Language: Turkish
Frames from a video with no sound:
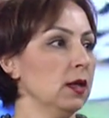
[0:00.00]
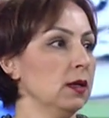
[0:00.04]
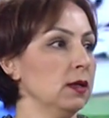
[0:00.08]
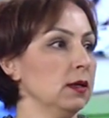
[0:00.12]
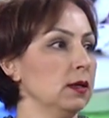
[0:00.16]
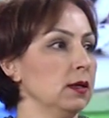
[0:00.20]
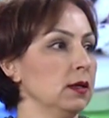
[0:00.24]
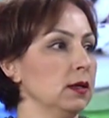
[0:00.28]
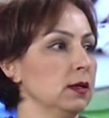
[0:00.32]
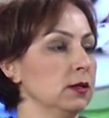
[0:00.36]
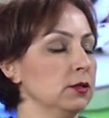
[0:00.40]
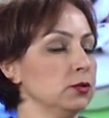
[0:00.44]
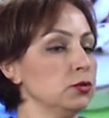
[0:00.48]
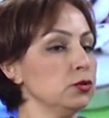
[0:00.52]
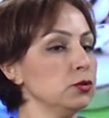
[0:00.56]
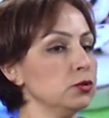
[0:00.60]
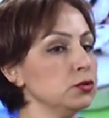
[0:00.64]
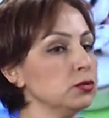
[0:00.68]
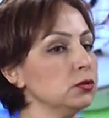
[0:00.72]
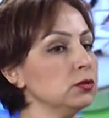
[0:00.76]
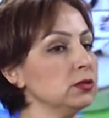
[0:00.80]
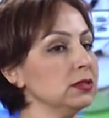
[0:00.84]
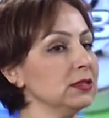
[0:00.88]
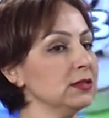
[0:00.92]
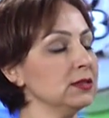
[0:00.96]
Ee,
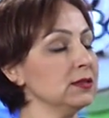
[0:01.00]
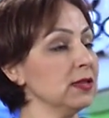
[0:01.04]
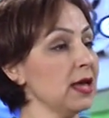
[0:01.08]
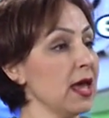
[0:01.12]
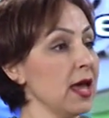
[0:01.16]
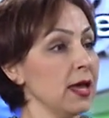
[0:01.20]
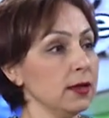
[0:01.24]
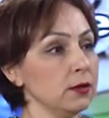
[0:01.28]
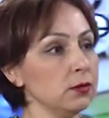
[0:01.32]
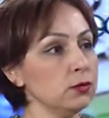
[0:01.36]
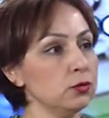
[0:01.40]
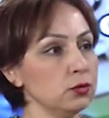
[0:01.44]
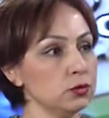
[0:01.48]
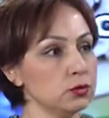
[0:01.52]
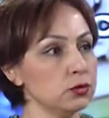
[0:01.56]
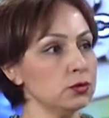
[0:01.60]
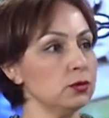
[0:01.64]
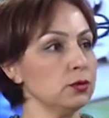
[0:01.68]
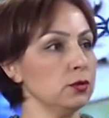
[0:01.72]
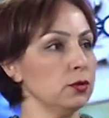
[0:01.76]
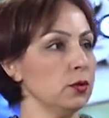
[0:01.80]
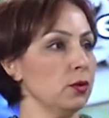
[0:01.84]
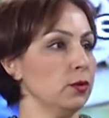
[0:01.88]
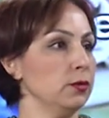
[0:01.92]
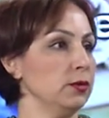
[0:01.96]
çocukların en
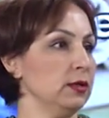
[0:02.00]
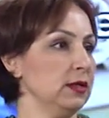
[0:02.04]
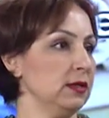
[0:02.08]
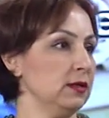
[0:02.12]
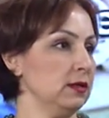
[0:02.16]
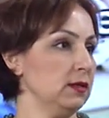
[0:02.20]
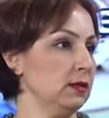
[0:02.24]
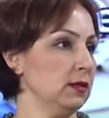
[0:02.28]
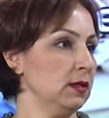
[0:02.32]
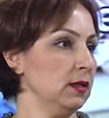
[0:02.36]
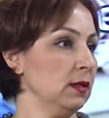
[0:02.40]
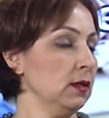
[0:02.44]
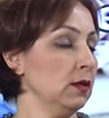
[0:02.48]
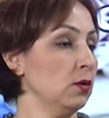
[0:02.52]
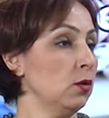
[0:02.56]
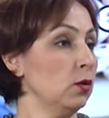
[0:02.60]
güçlü yönlerini,